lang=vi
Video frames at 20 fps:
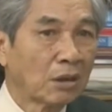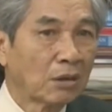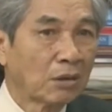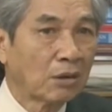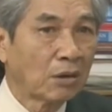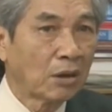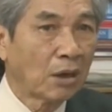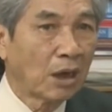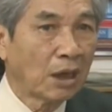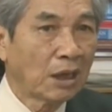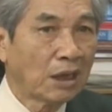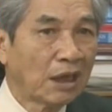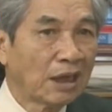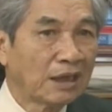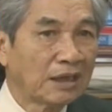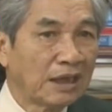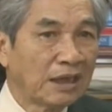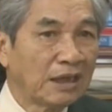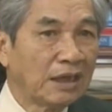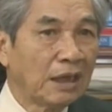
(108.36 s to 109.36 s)
Nói
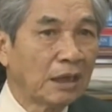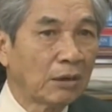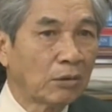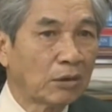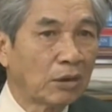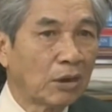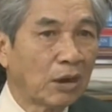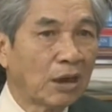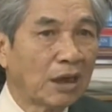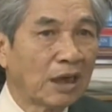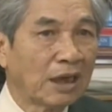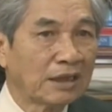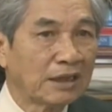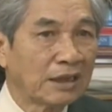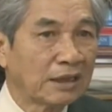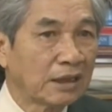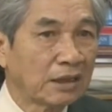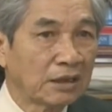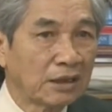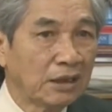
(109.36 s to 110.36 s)
là danh nghĩa của nó là
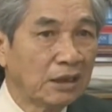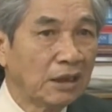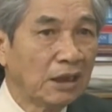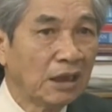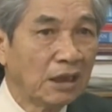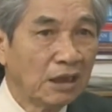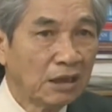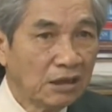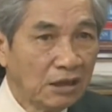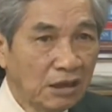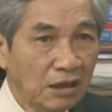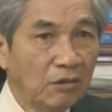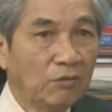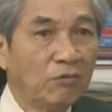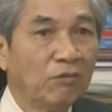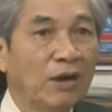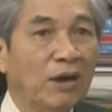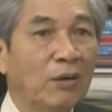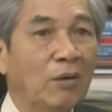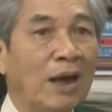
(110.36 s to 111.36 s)
xe taxi,
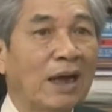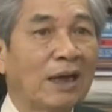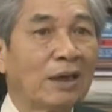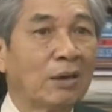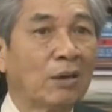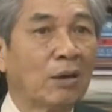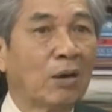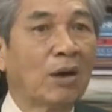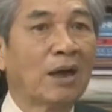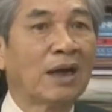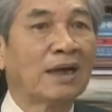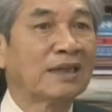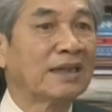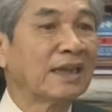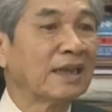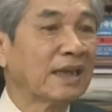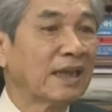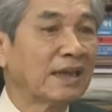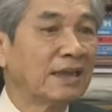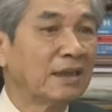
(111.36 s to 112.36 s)
nhưng bề ngoài nó là
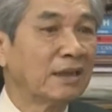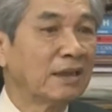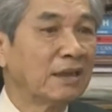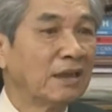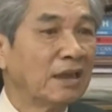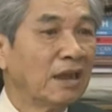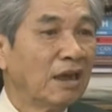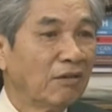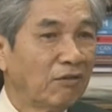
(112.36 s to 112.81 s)
xe cá nhân.